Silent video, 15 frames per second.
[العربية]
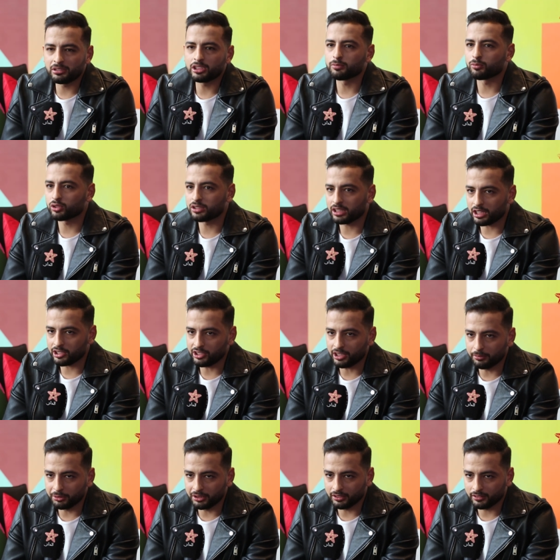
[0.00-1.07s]
ماشي موسيقى
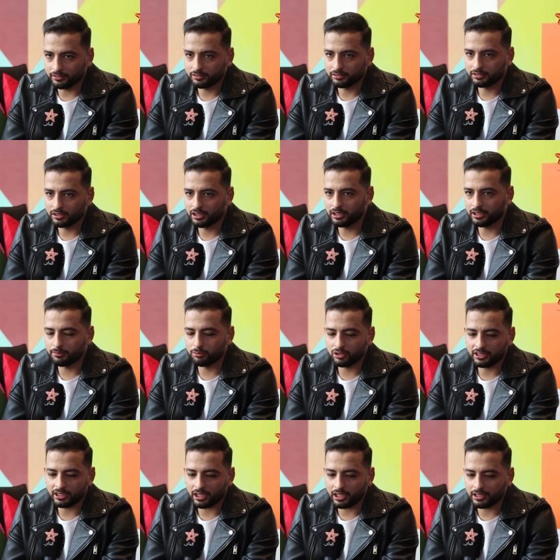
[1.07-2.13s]
شعبيه هي
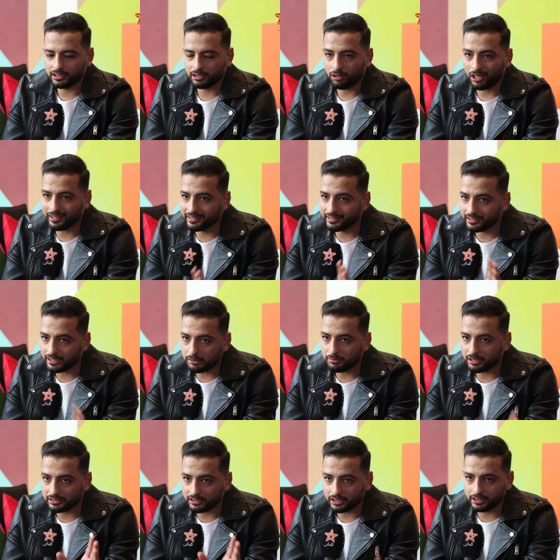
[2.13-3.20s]
موسيقى ديال واحد
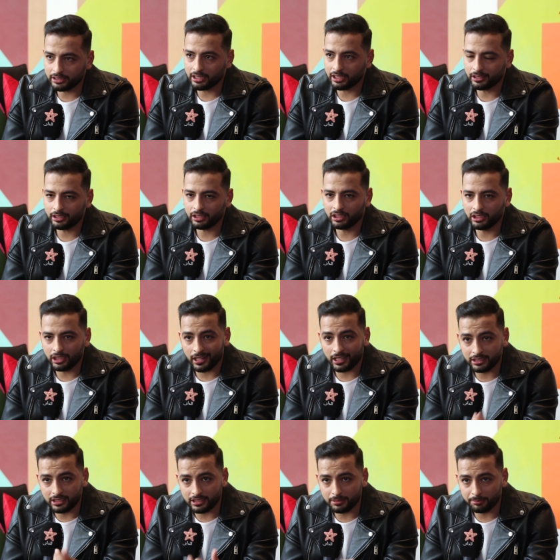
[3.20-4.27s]
النمط غنائي الا
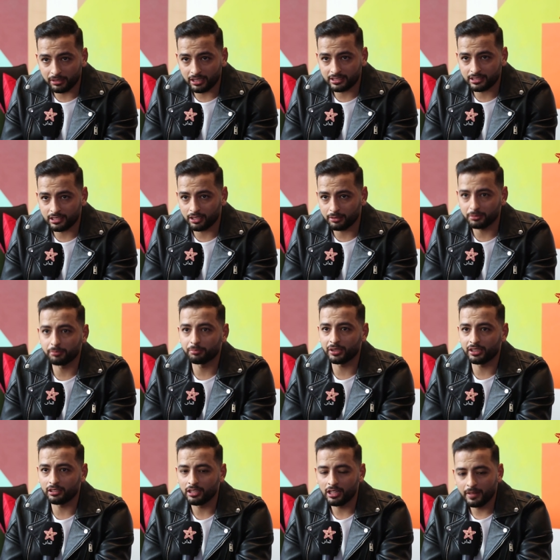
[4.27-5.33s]
خدات بلاصتها من
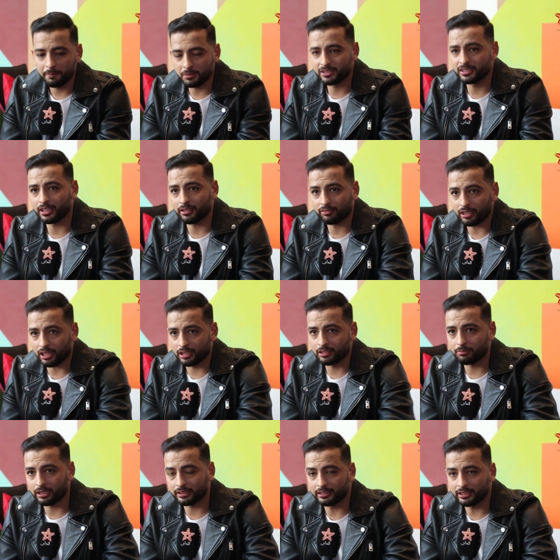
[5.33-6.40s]
بين بزاف
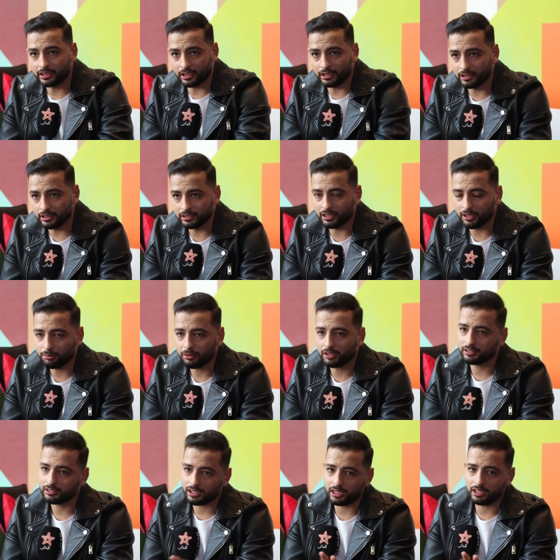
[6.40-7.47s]
الانماط اللي كاينين دابا
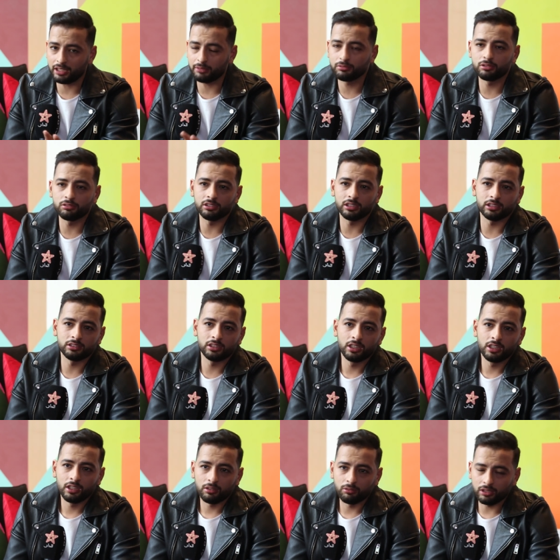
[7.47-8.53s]
راه الحمد لله
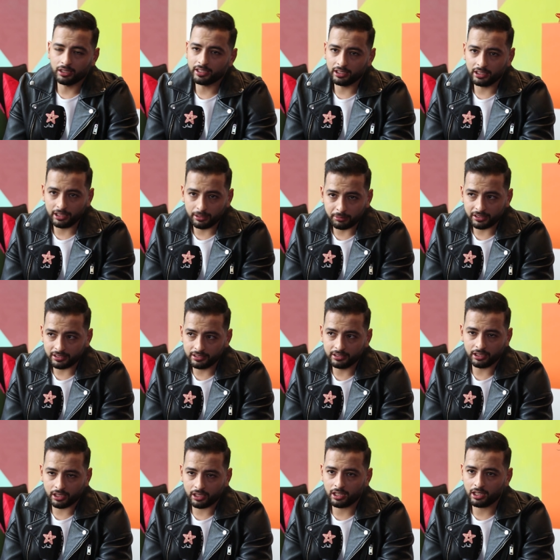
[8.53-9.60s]
ولكن الا بغيت
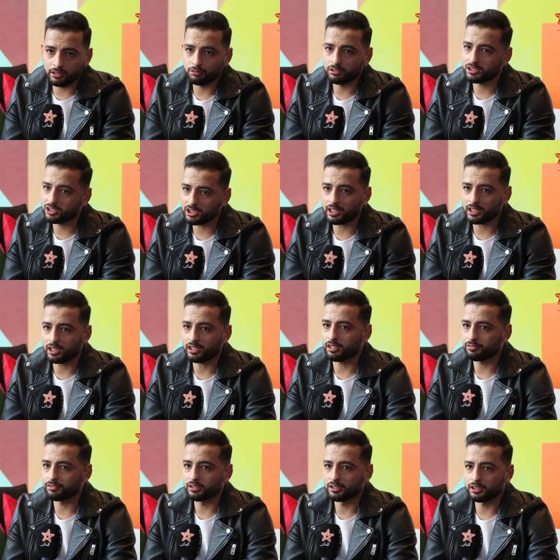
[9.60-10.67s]
ندير الراي وداك الشيء راه
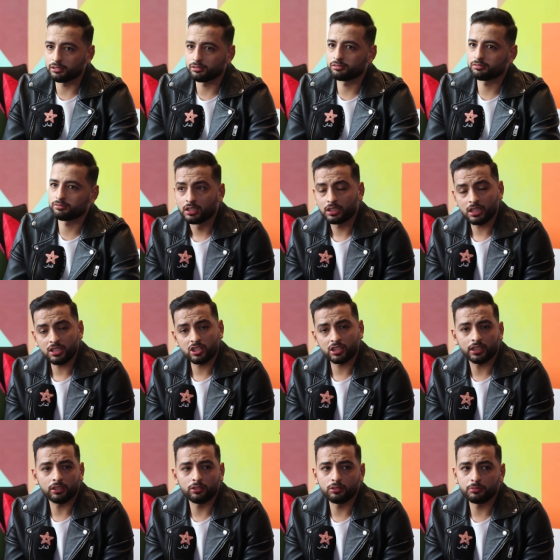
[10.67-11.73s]
كنعرف ندير
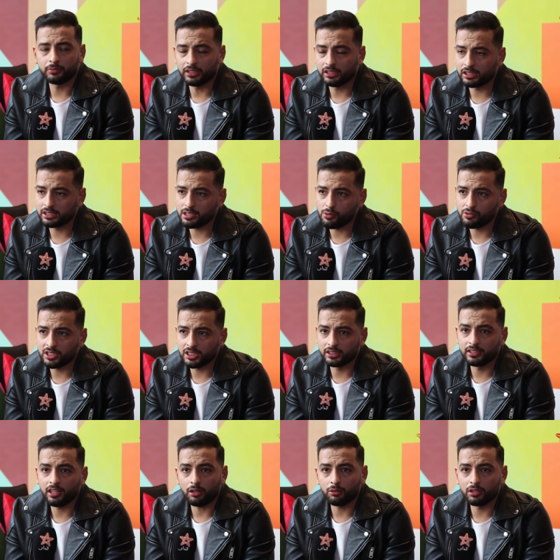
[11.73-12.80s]
كنشكرهم على توجيه
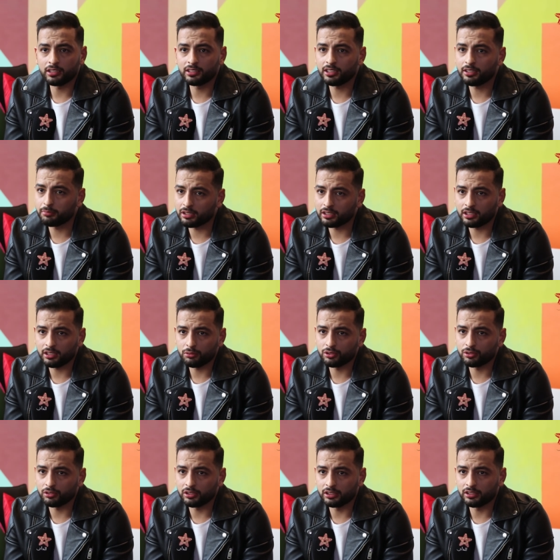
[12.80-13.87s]
الدعوه ديما
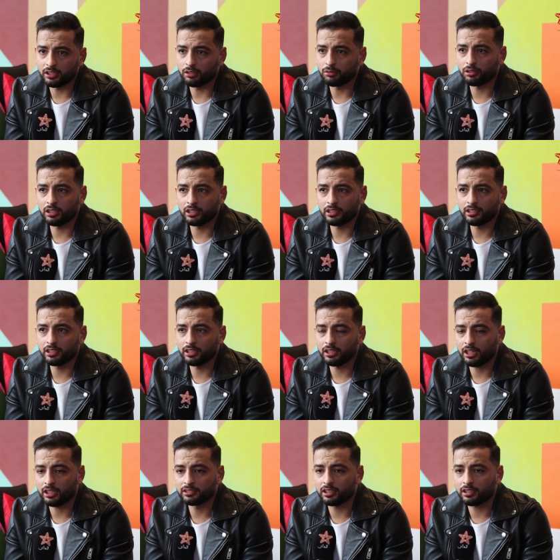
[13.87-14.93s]
كيوجهوا لي الدعوه انني
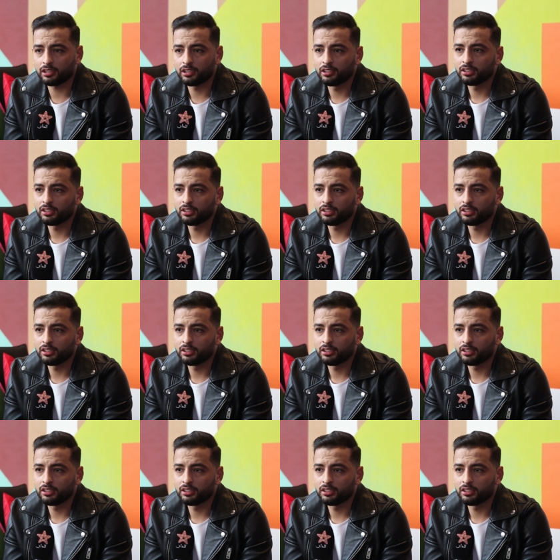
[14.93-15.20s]
نحضر